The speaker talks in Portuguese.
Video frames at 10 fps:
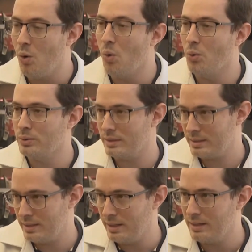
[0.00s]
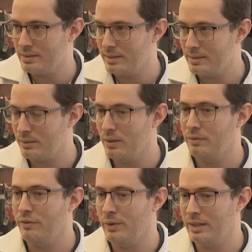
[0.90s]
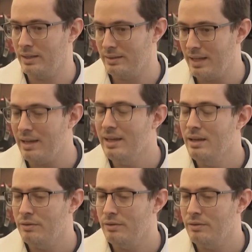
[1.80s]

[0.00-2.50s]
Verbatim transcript: outras crianças, foi né,